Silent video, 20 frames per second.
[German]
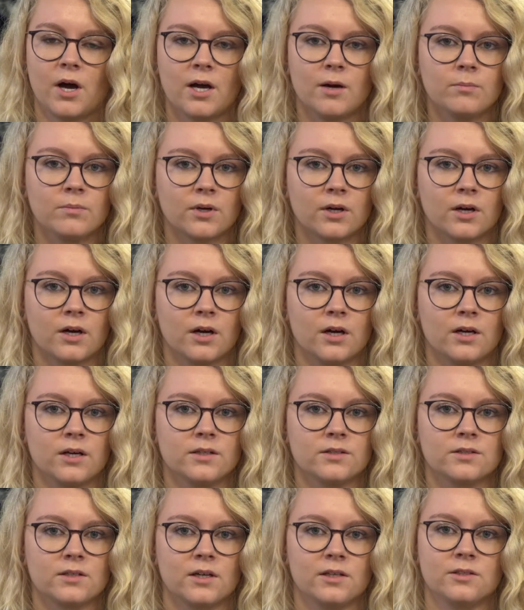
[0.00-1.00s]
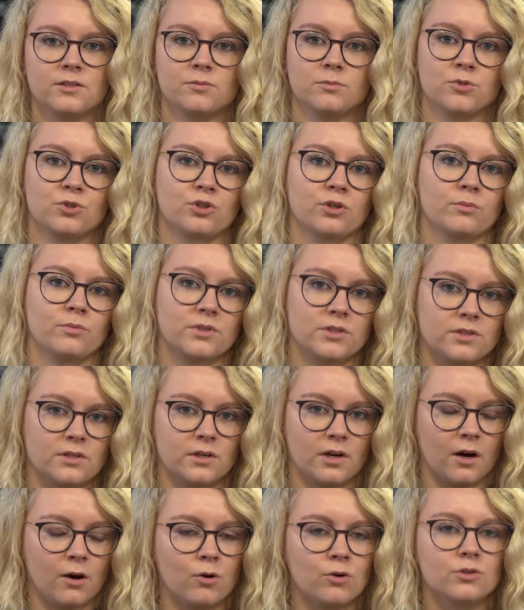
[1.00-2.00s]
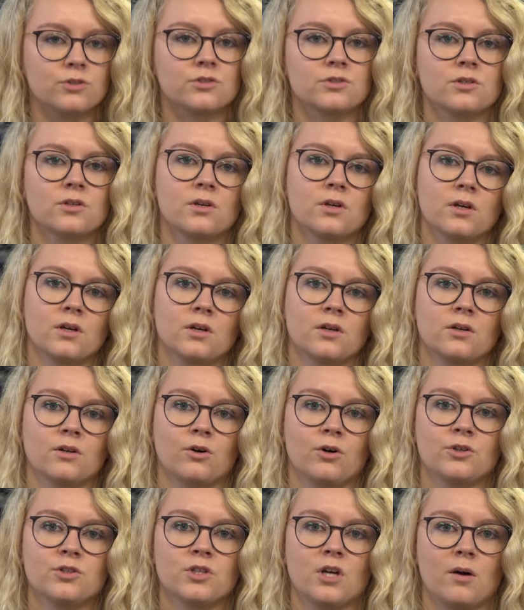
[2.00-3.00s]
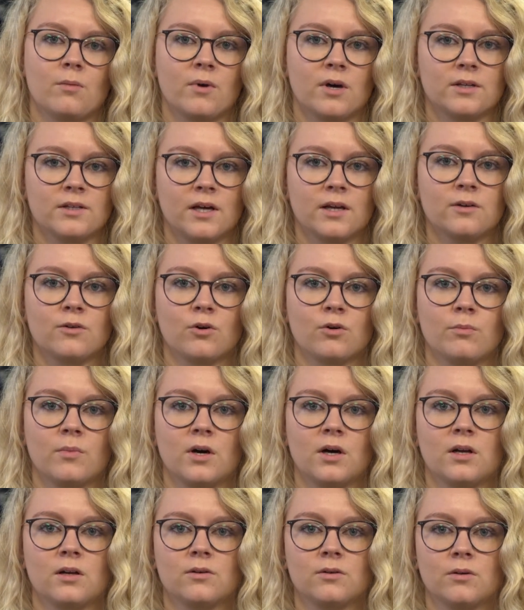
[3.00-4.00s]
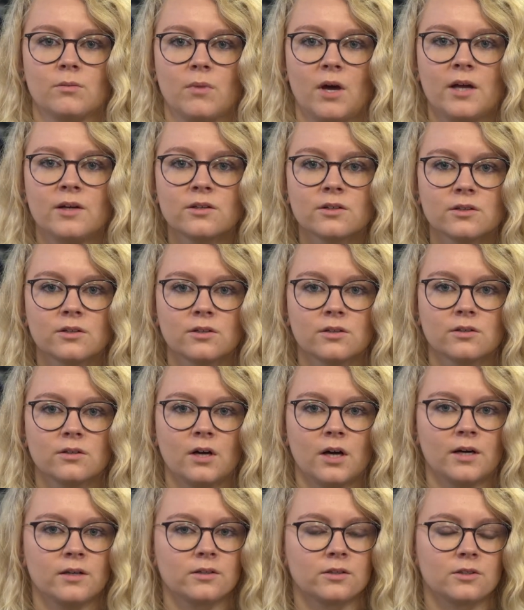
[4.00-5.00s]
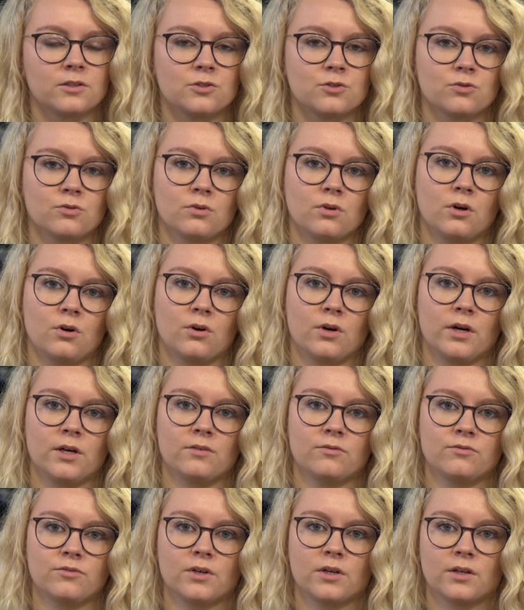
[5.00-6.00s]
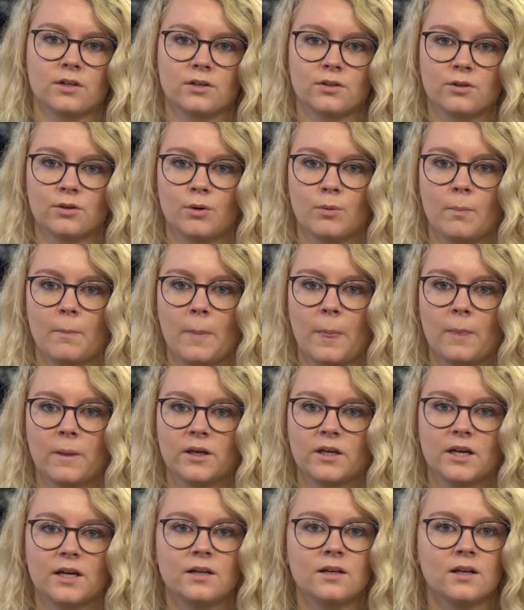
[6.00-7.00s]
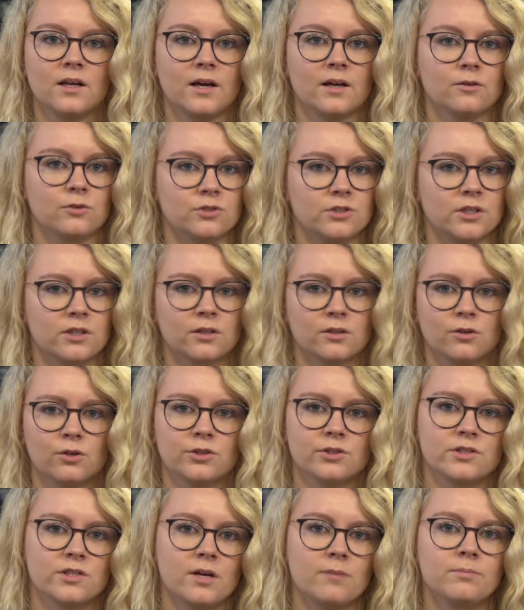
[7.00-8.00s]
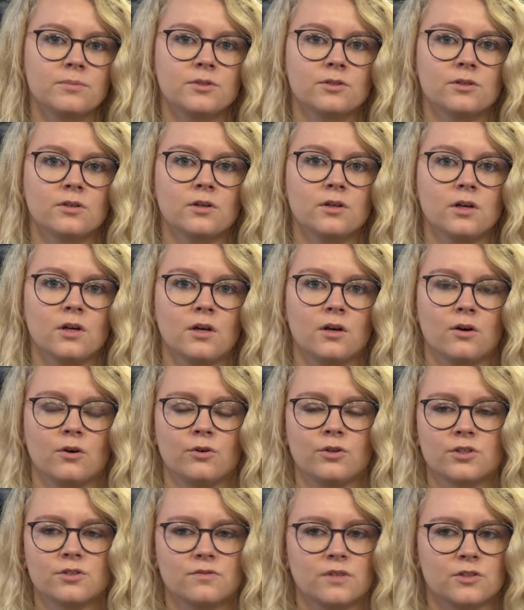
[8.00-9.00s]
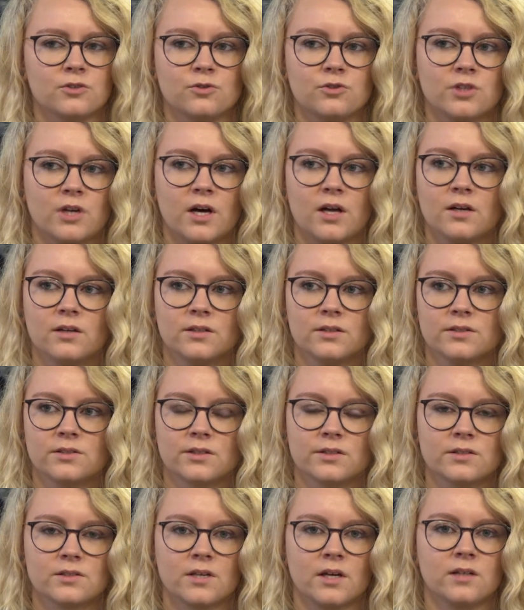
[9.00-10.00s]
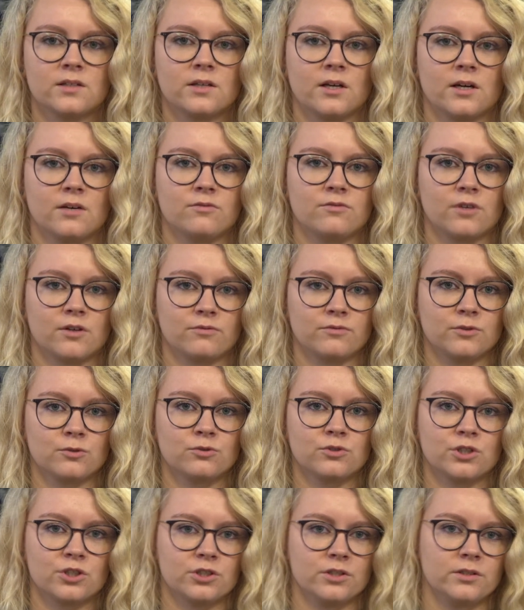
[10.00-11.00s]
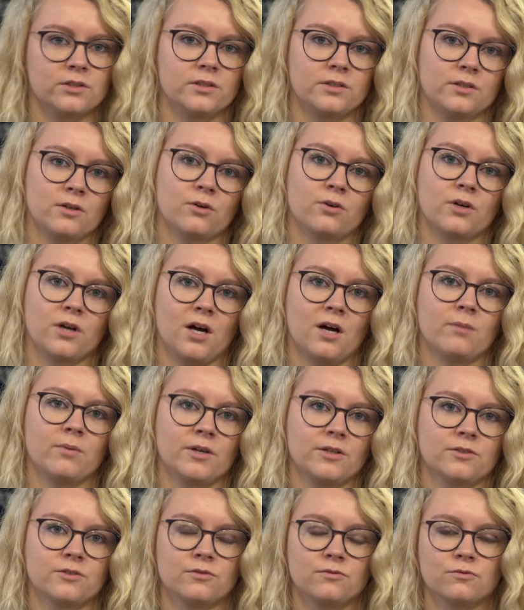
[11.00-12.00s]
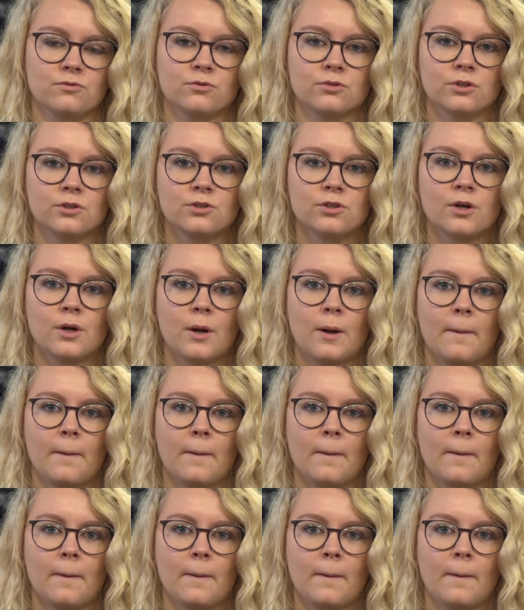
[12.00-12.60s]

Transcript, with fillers: Heimbereich kannte ich mich schon ein bisschen aus, konnte aber dann nochmal ähm, andere Einrichtungen auch einfach ähm, kennenlernen und deren Konzepte. Und das war total interessant einfach, wie unterschiedlich auch gearbeitet wird.